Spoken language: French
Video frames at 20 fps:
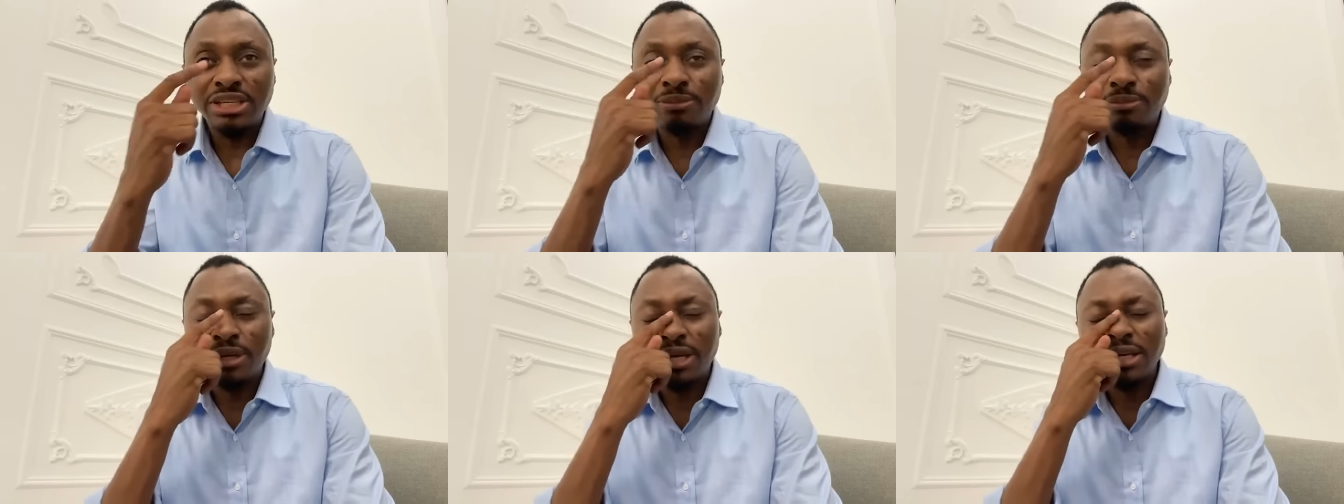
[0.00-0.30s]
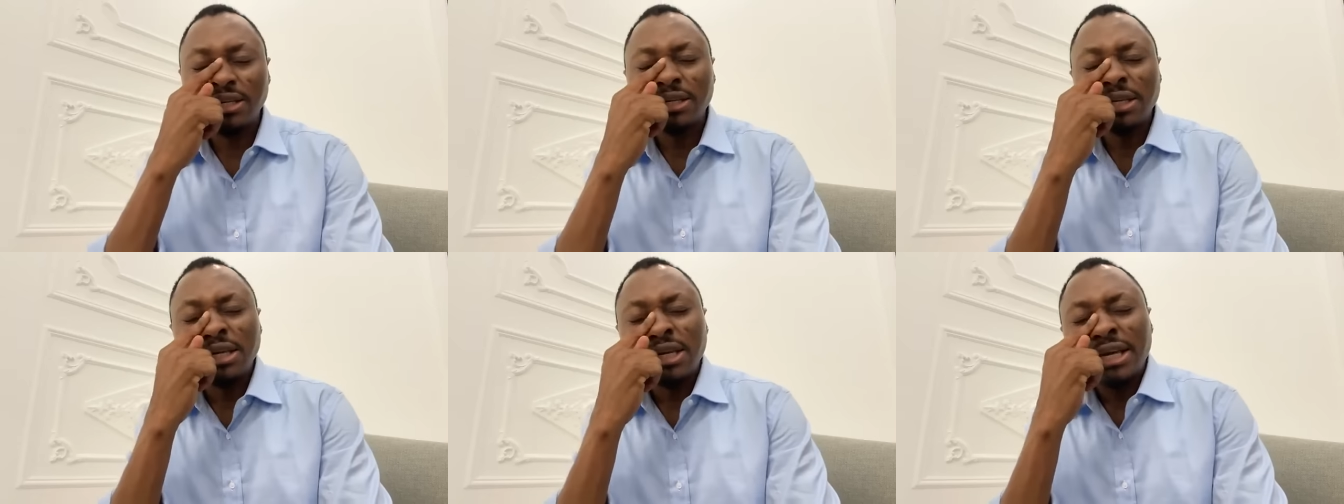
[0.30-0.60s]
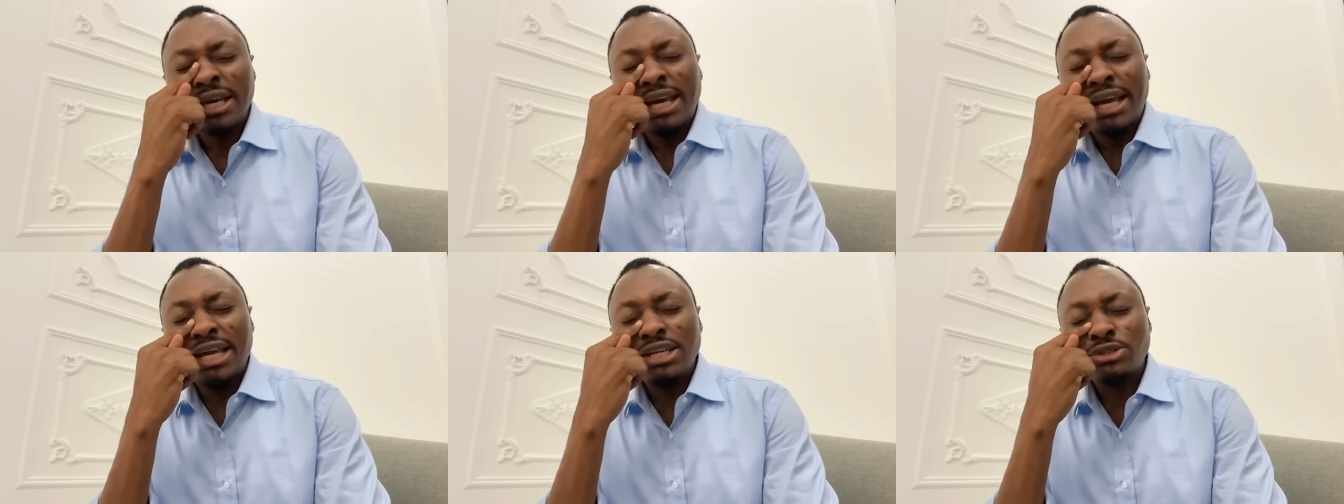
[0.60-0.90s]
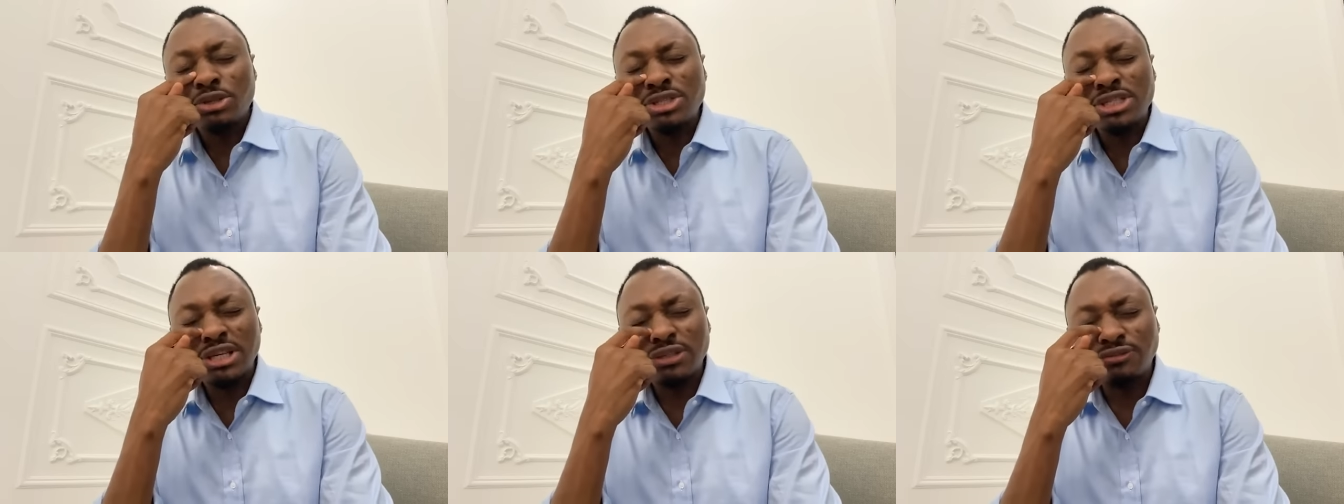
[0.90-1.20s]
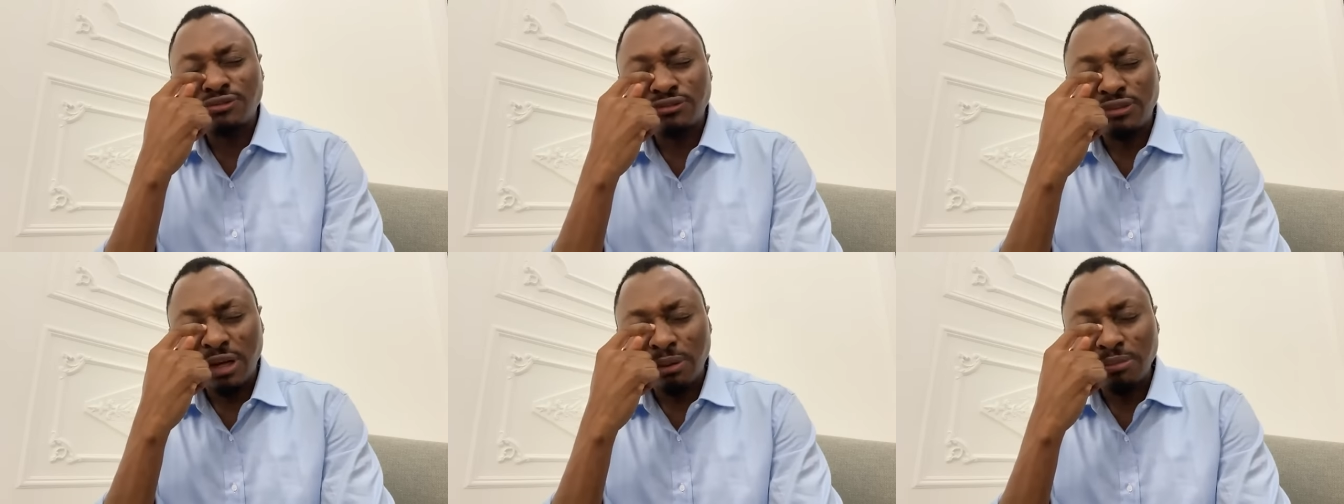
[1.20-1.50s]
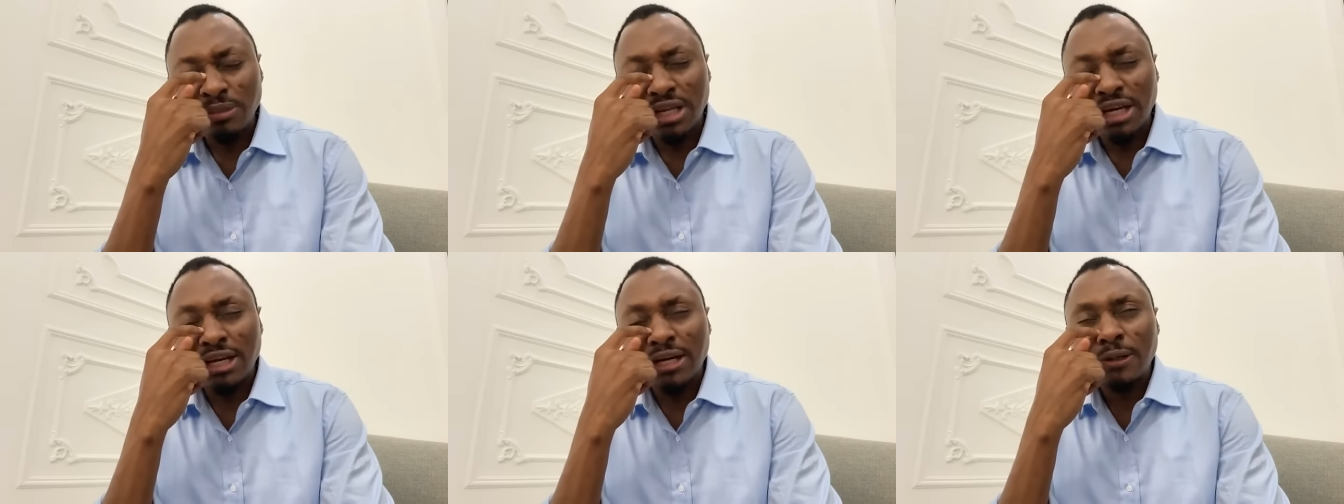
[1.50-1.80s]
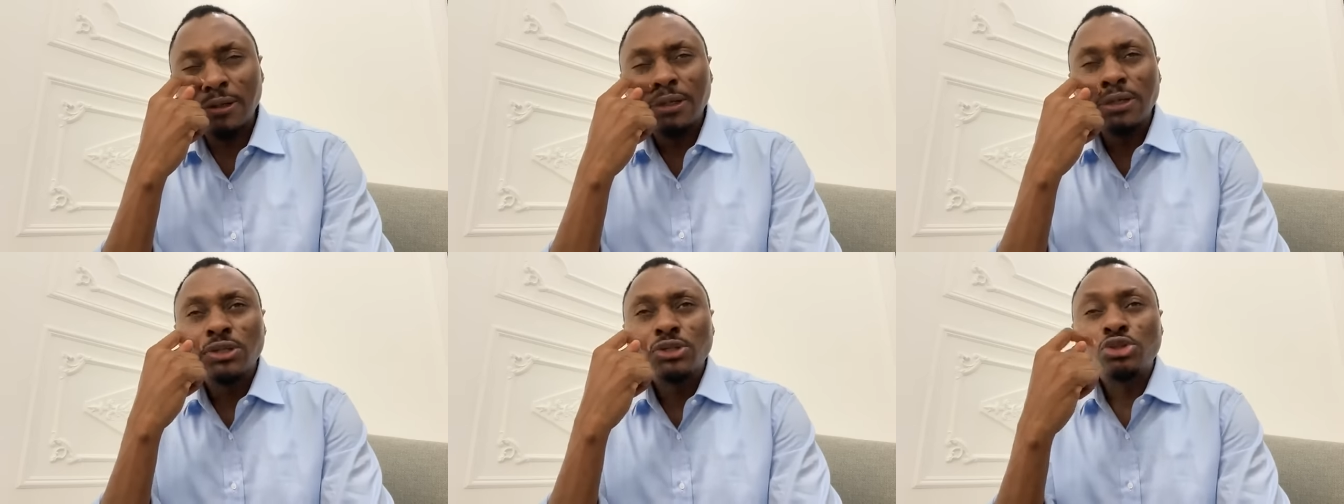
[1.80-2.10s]
guillemets, est-ce que cette
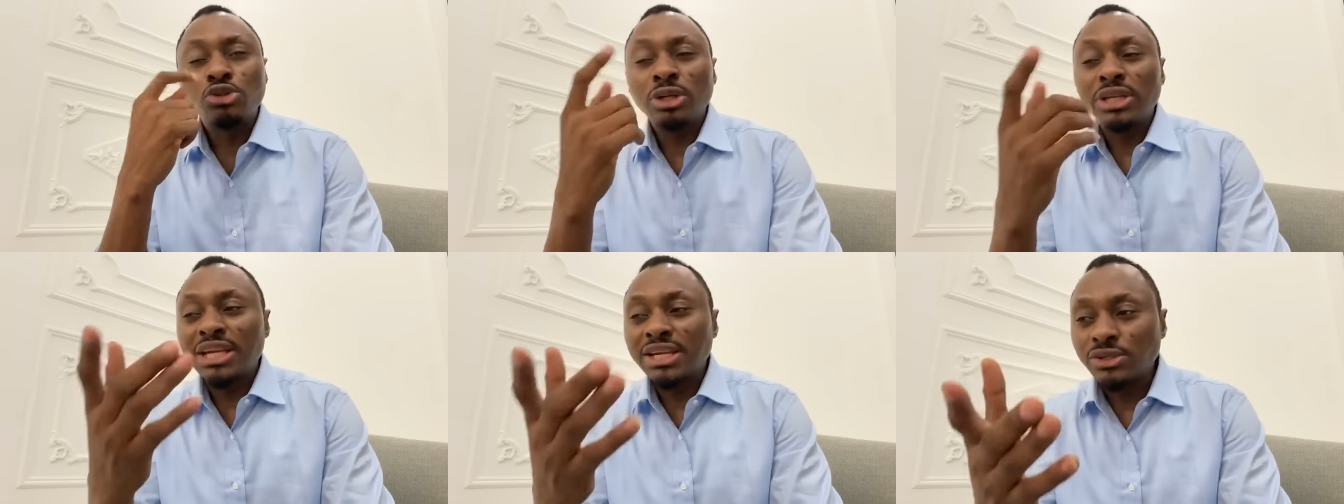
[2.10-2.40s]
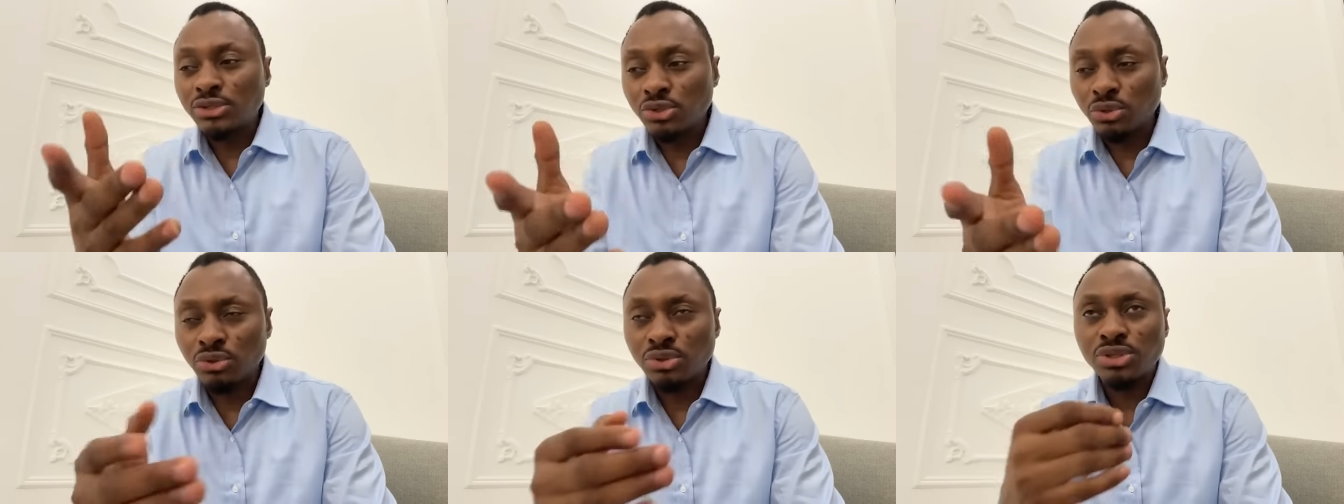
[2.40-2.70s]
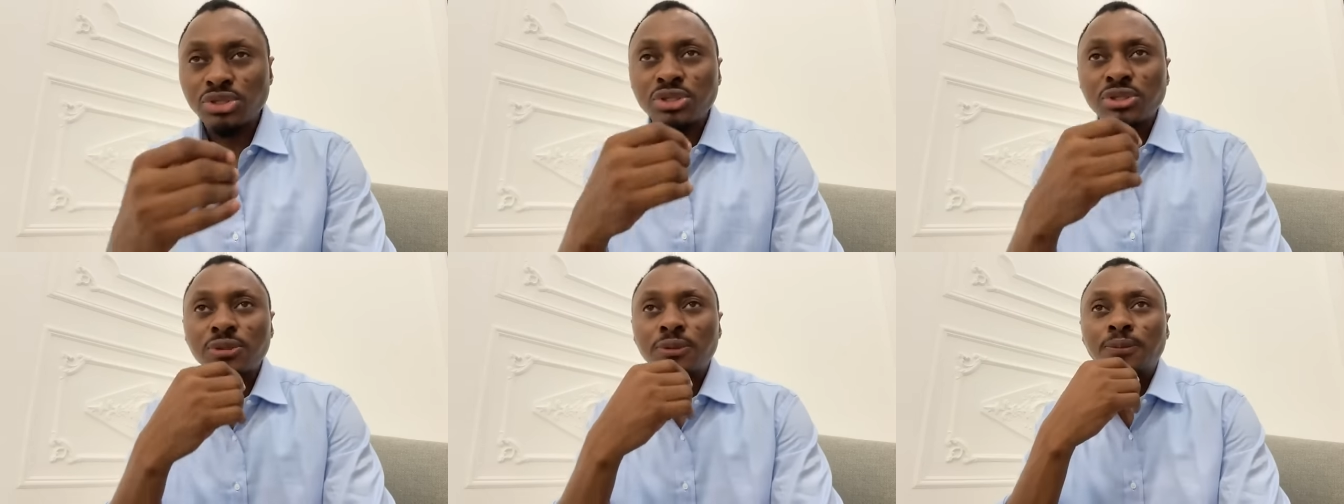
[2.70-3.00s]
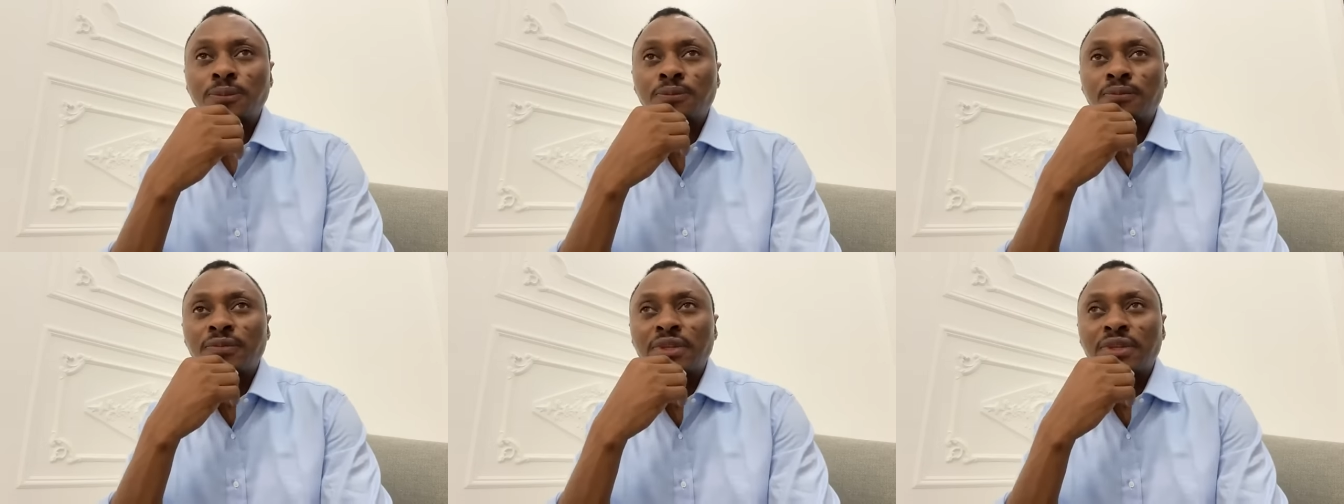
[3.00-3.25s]
femme-là, Dieu l'exauce